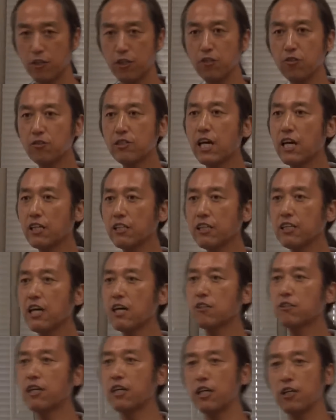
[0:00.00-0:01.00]
流体気
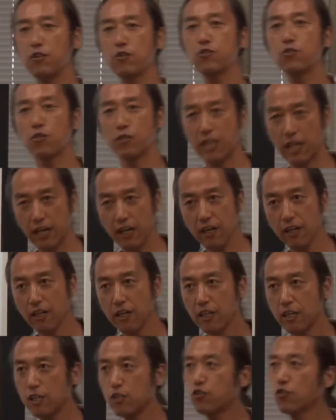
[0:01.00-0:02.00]
学から言うとね
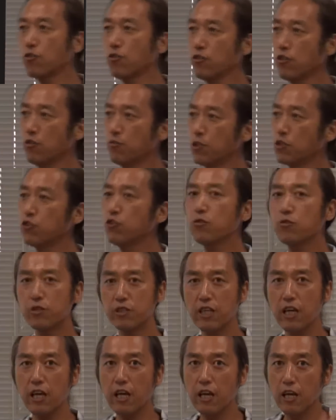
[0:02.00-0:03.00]
非常に面白
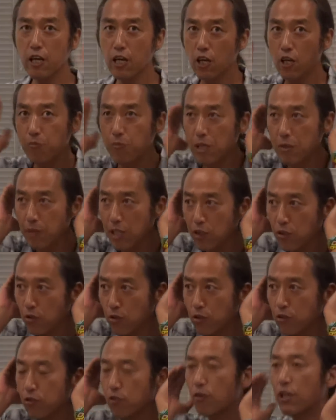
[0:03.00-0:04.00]
くて耳
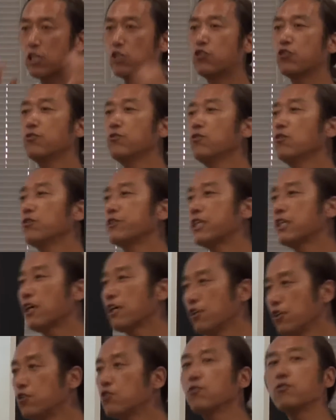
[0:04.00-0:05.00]
というのは順応性
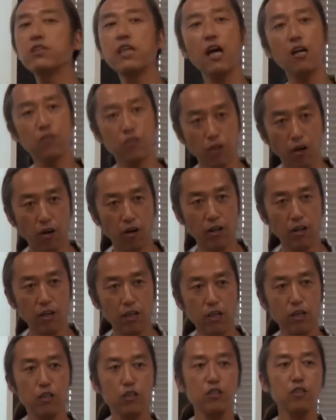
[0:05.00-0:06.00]
が非常にあると
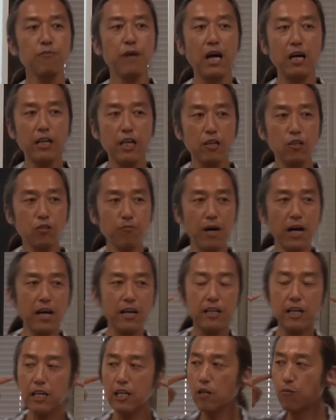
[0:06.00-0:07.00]
生まれる
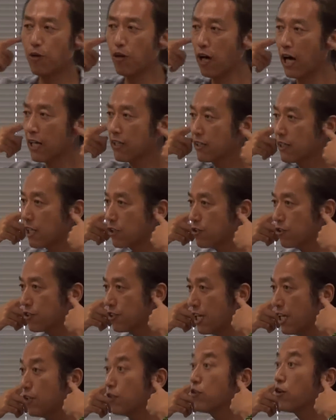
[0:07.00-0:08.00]
前からも発達
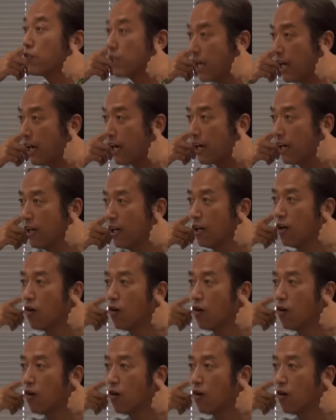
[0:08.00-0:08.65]
しているので